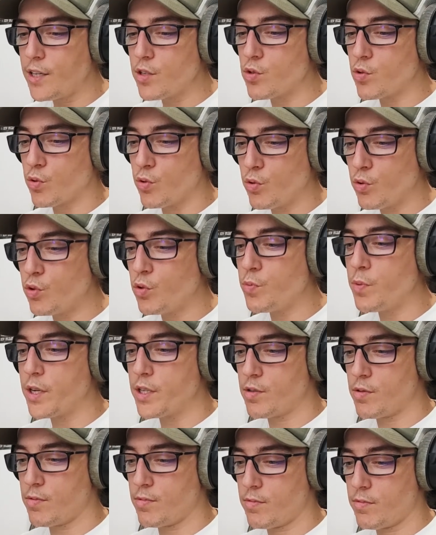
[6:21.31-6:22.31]
son
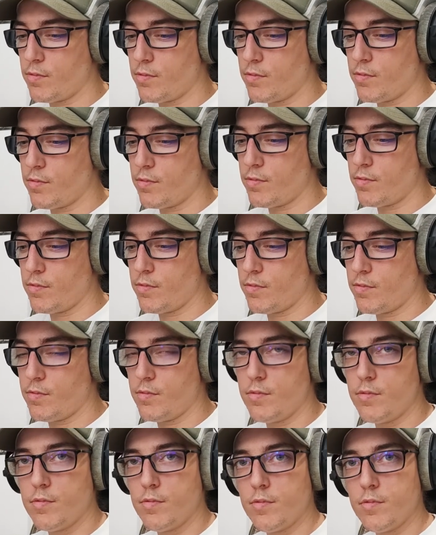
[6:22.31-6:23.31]
occupation
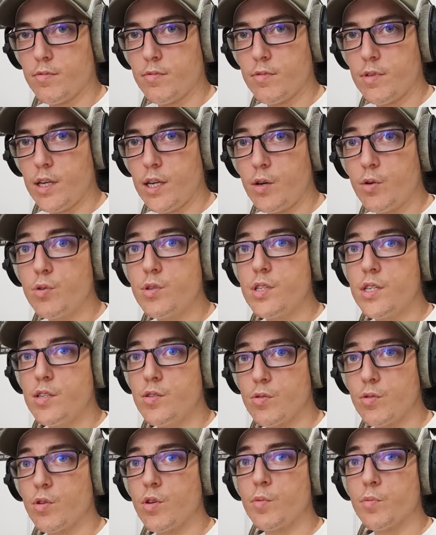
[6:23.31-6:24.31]
et aussi
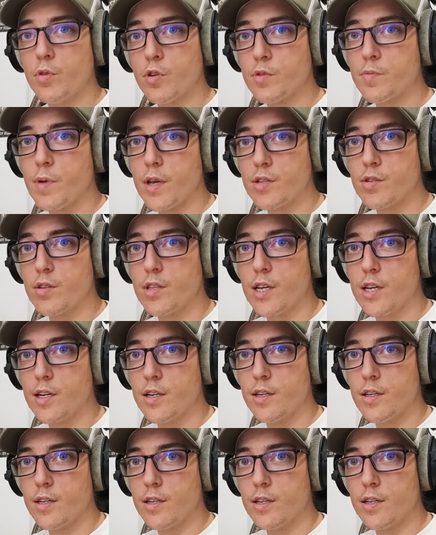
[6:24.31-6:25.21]
son ambiance personnelle.